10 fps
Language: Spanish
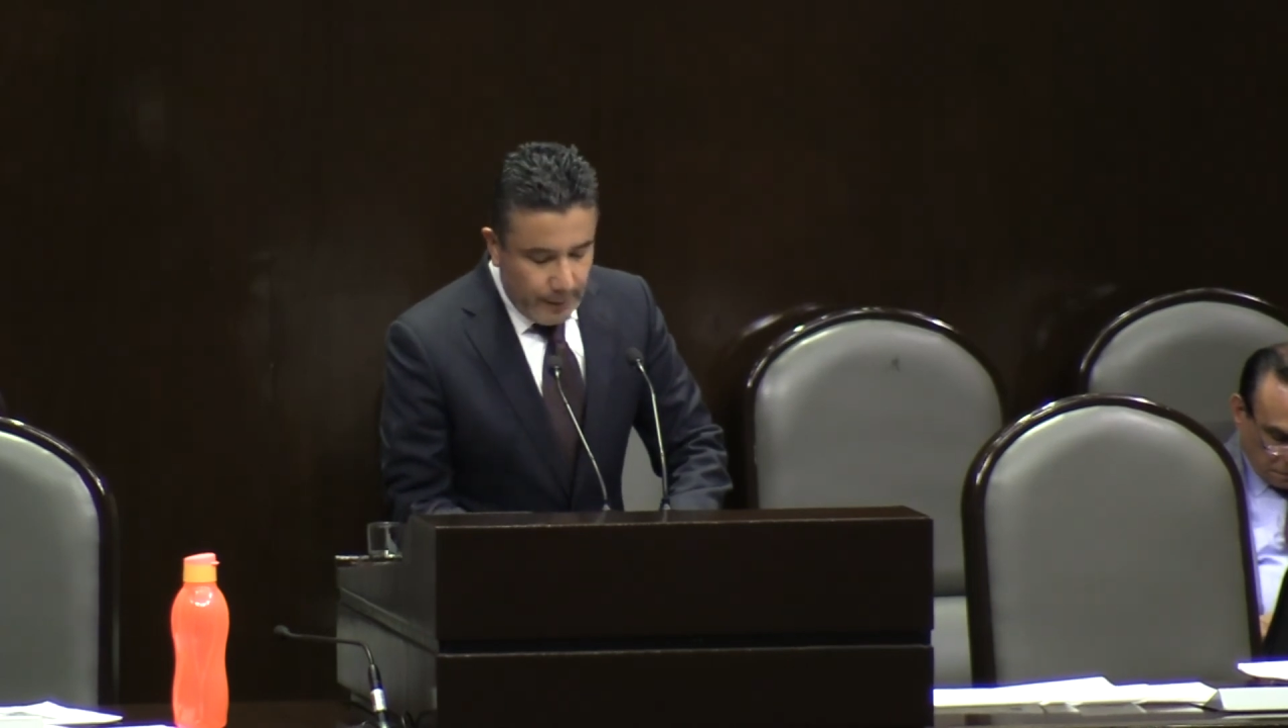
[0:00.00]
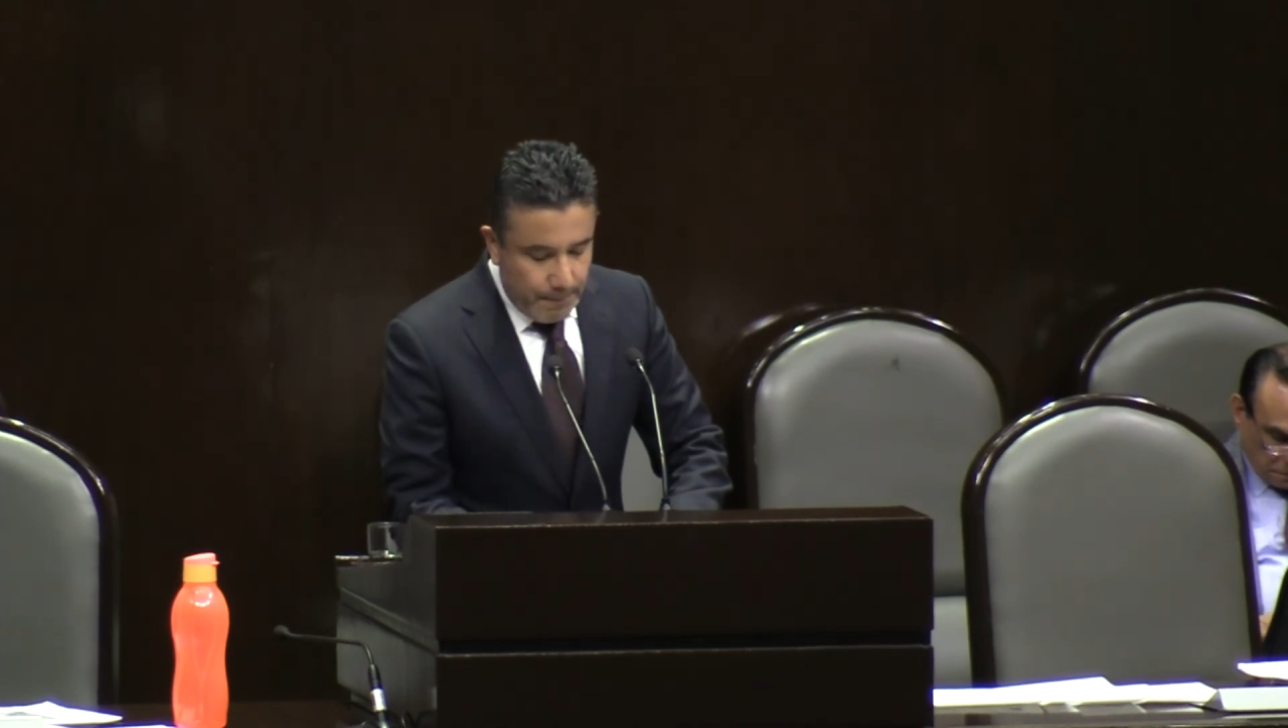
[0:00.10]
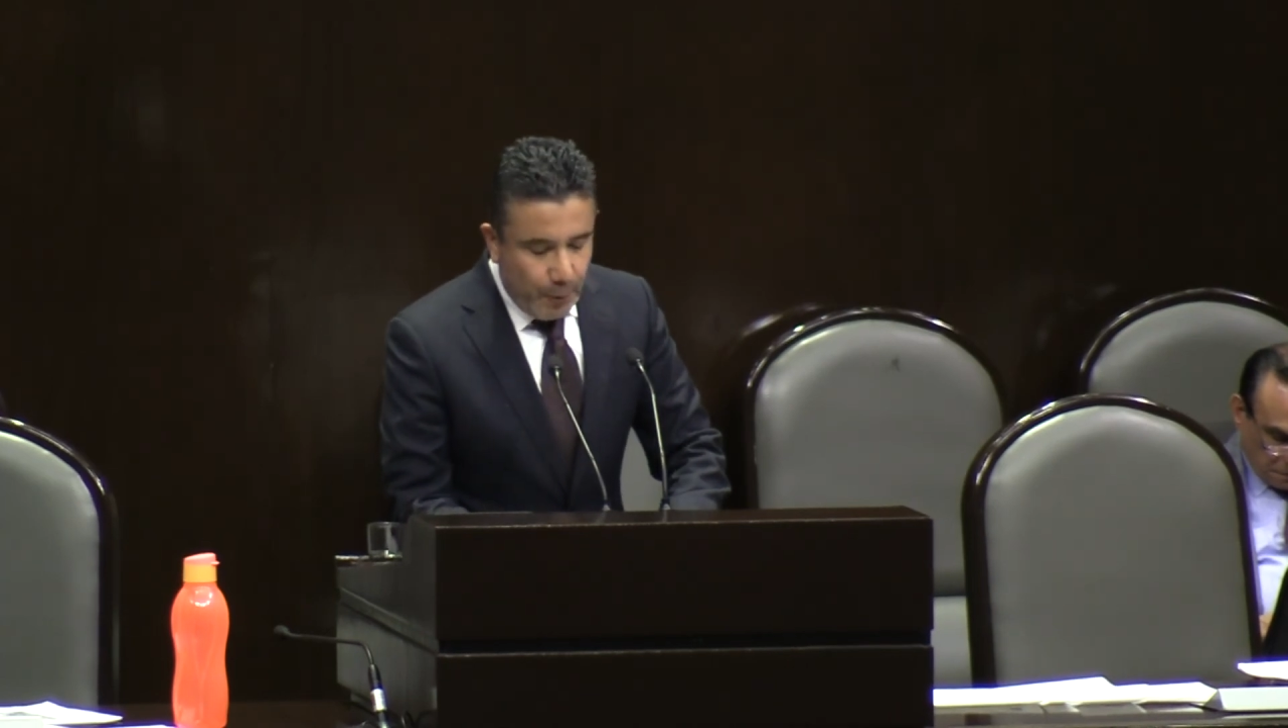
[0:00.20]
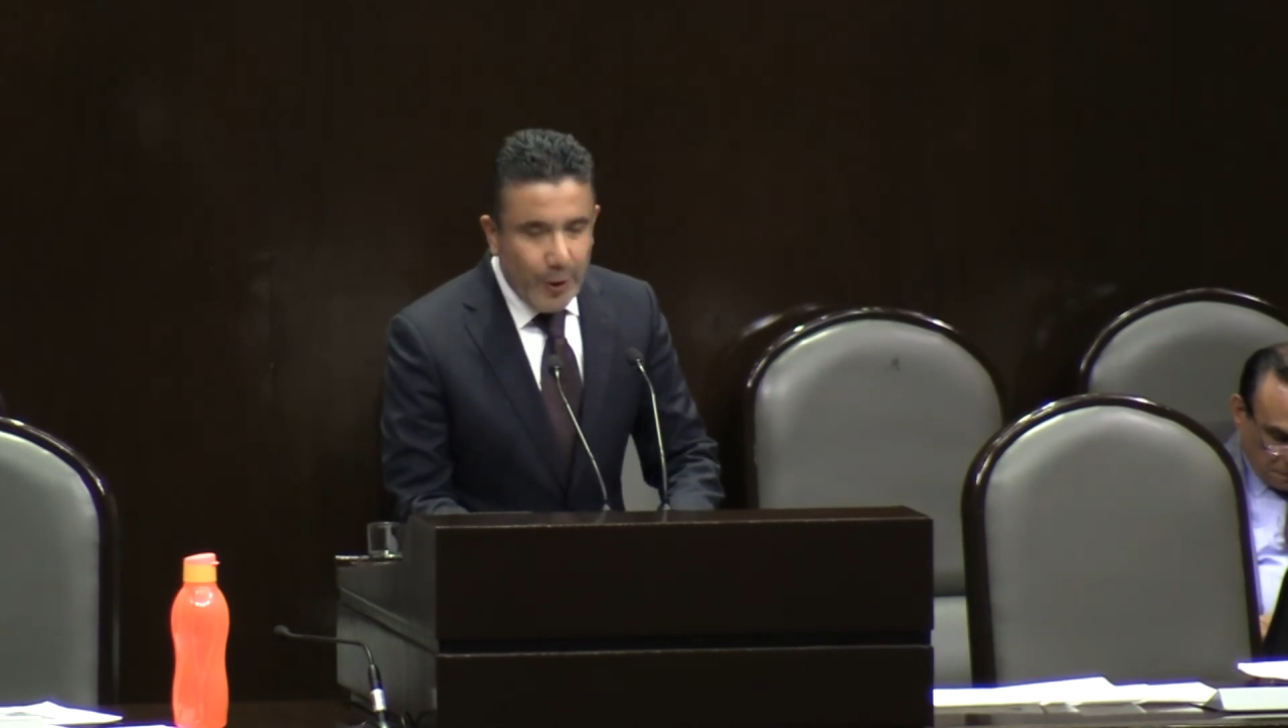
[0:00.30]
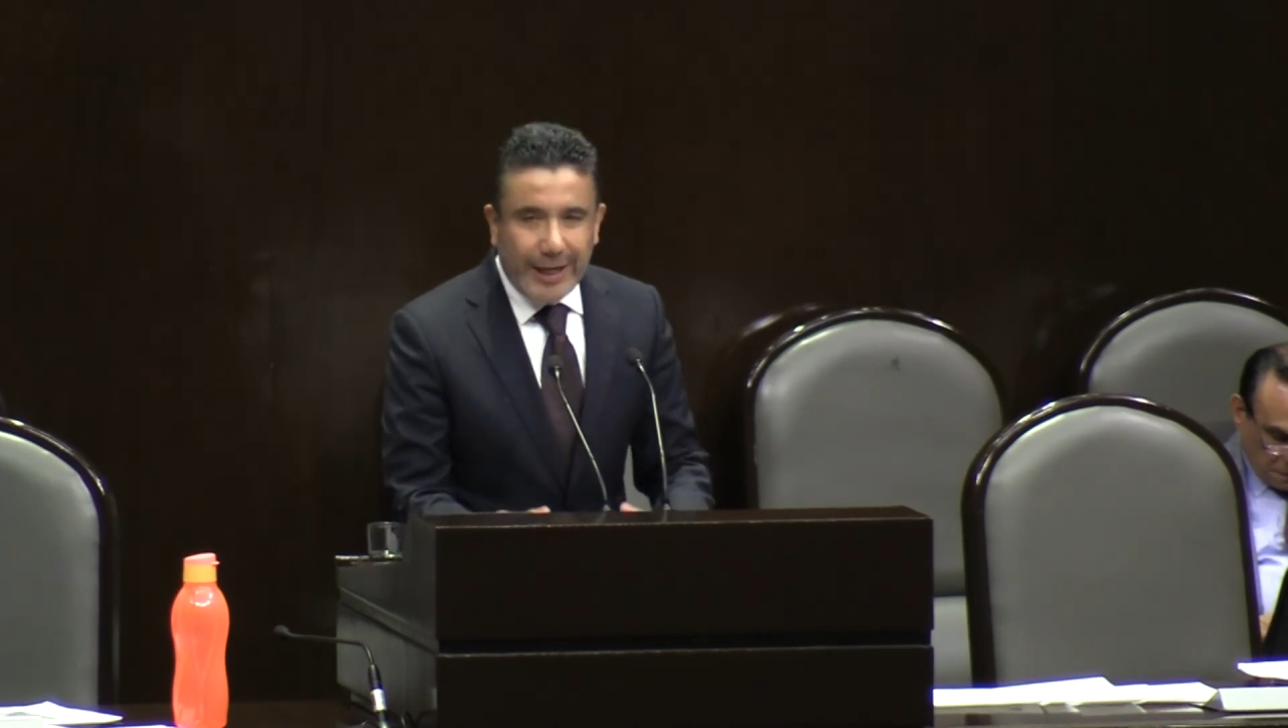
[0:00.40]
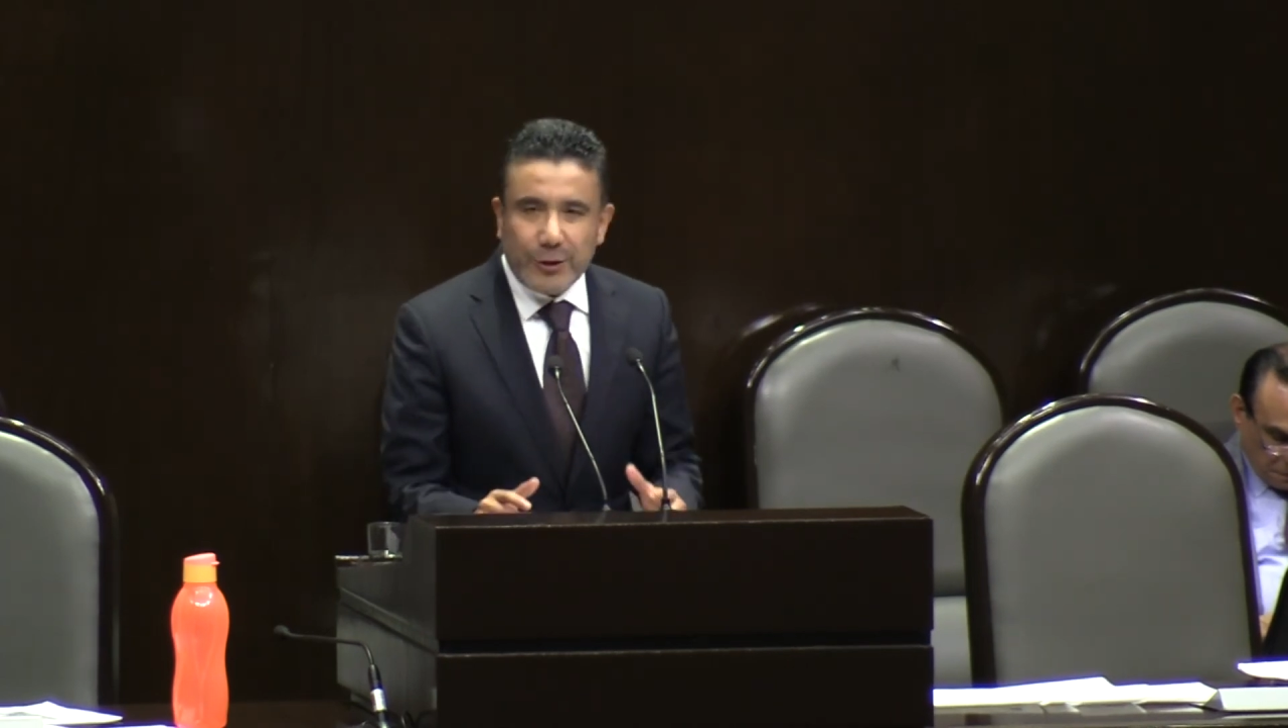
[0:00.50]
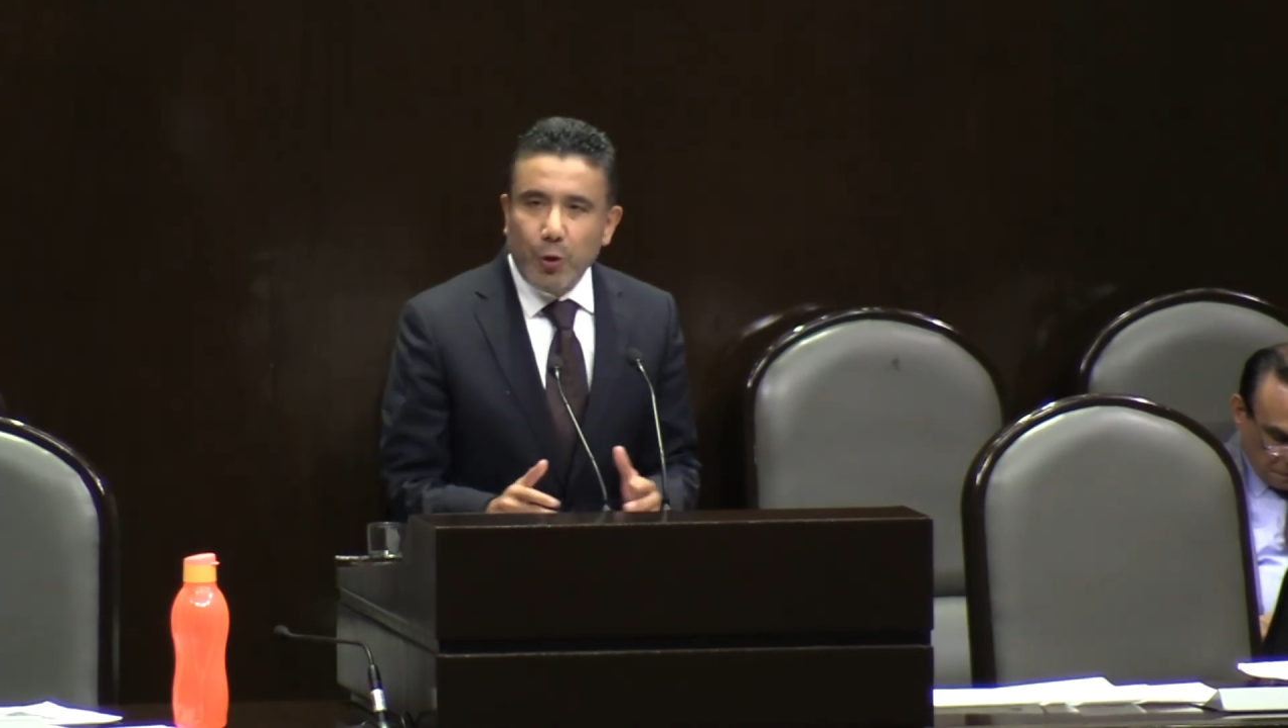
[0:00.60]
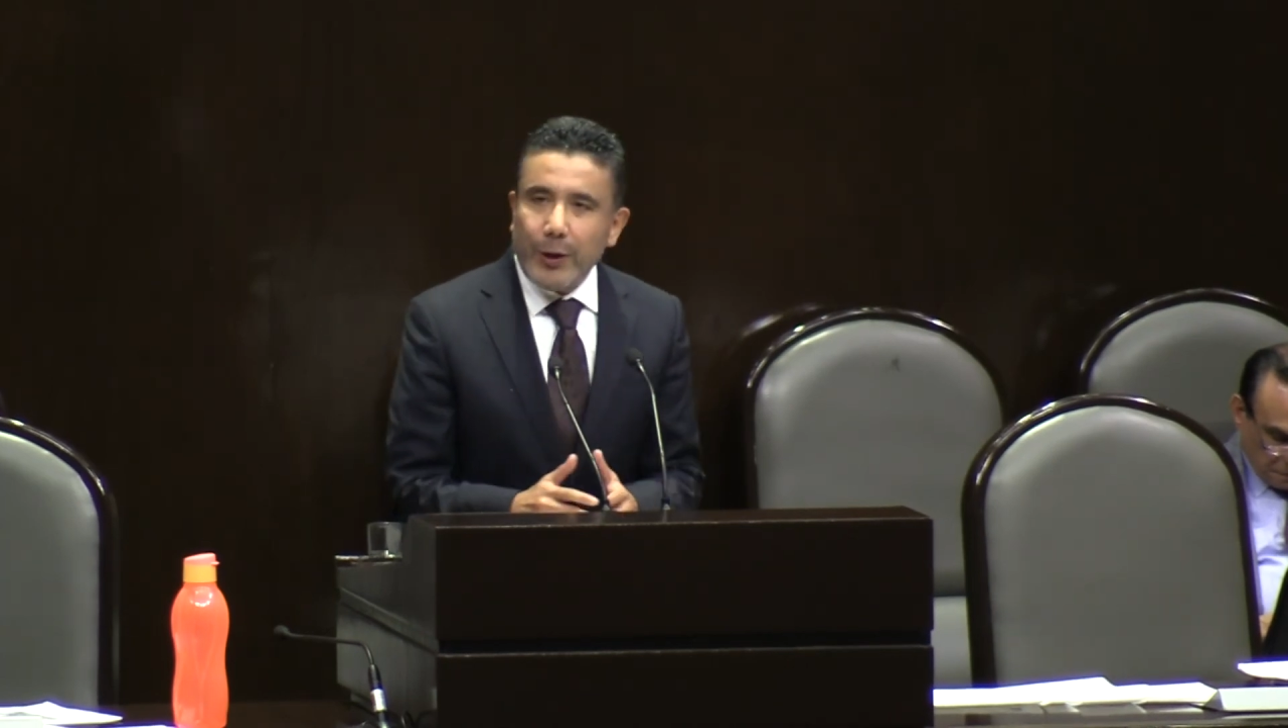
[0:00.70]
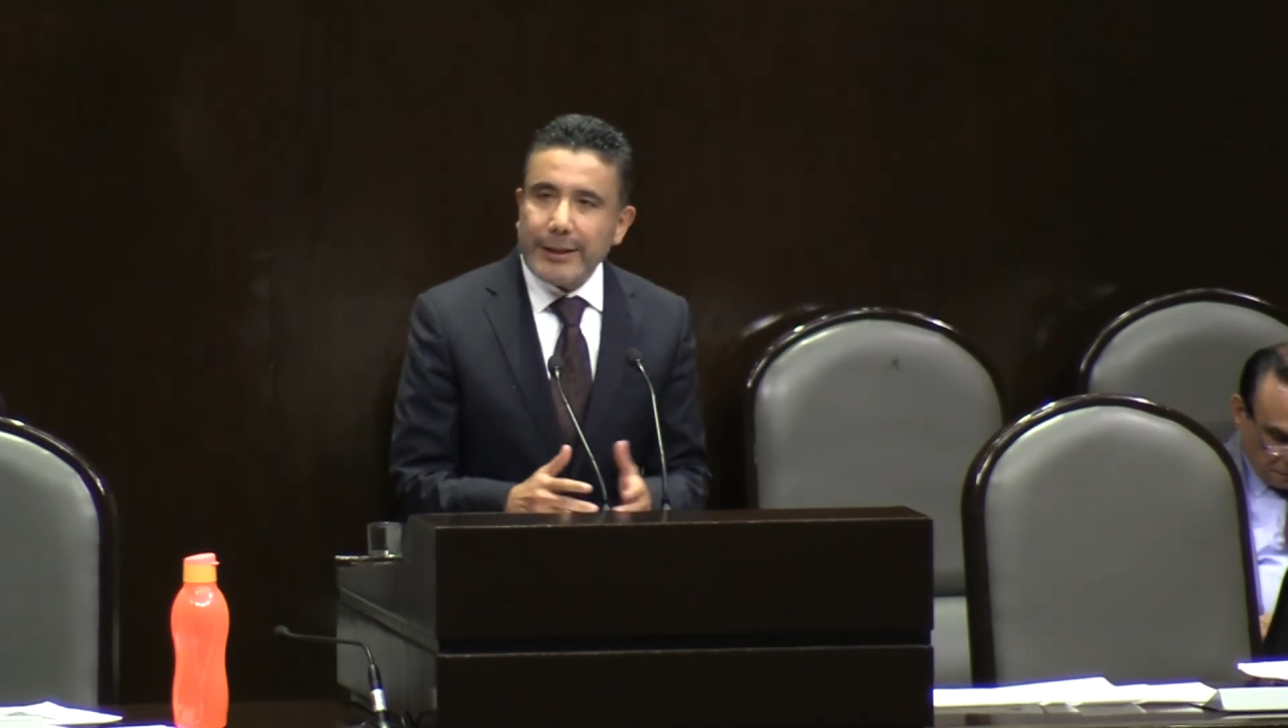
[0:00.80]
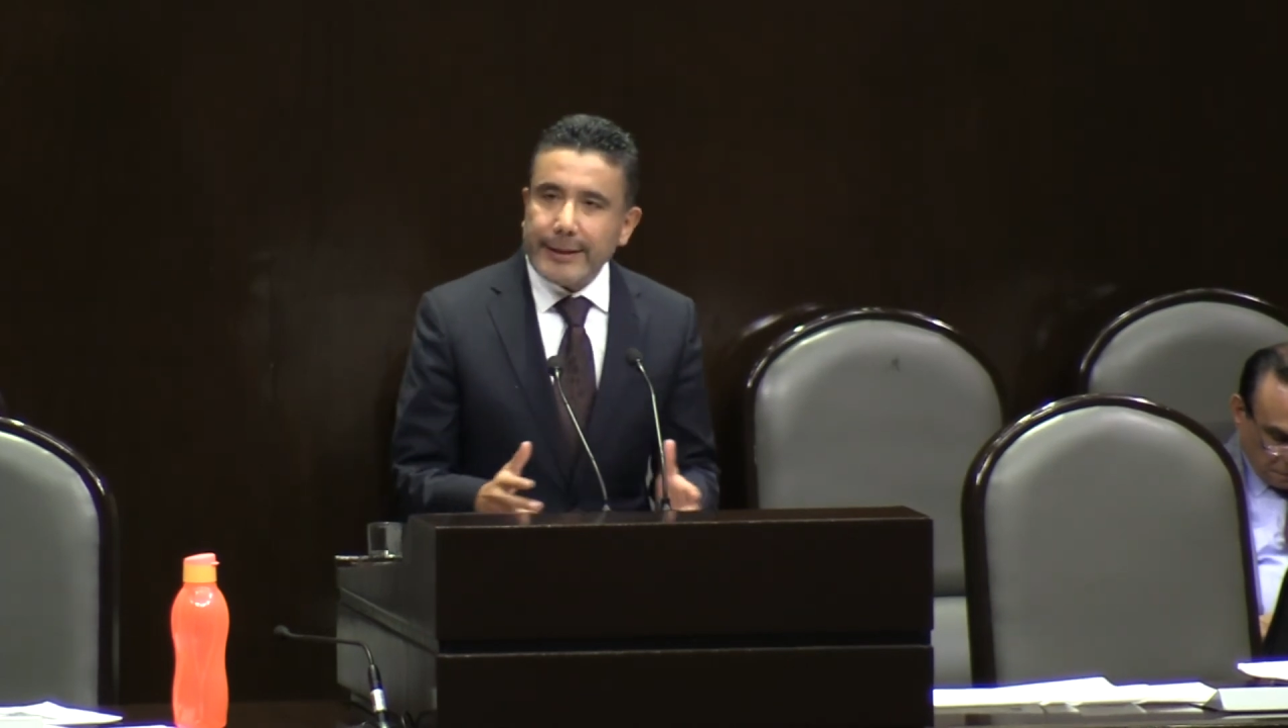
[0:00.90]
por las
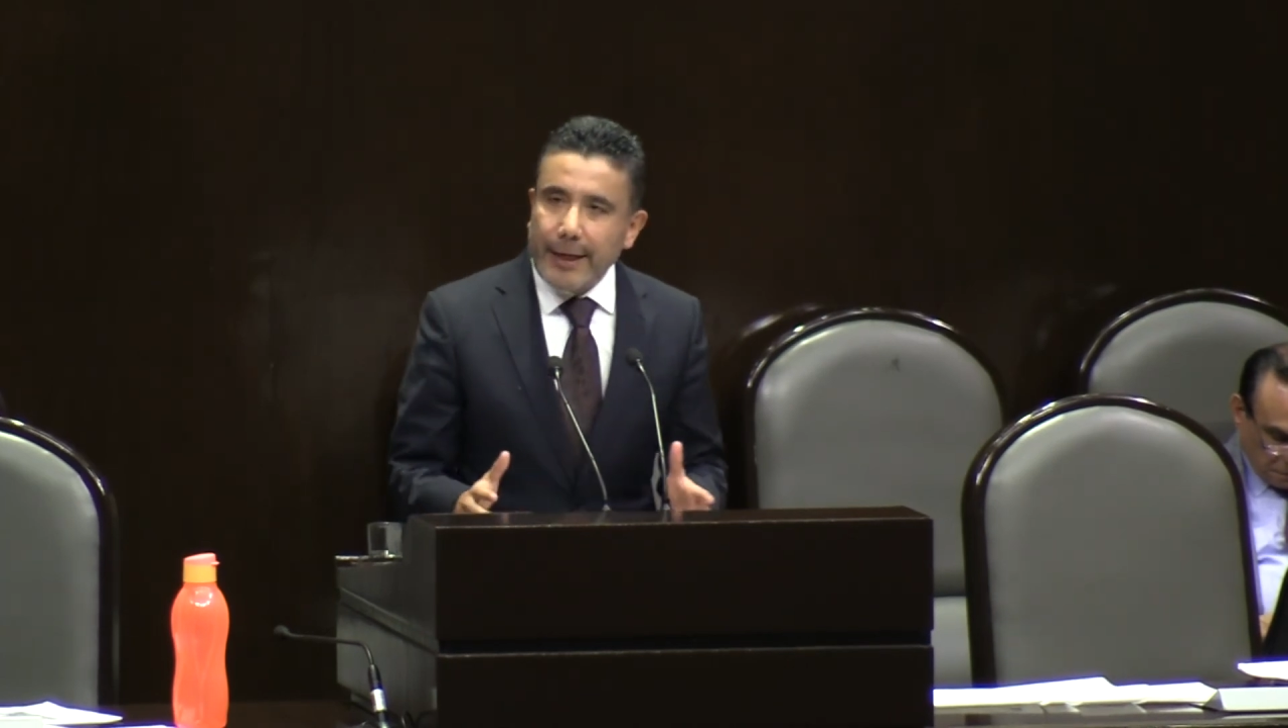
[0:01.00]
dudas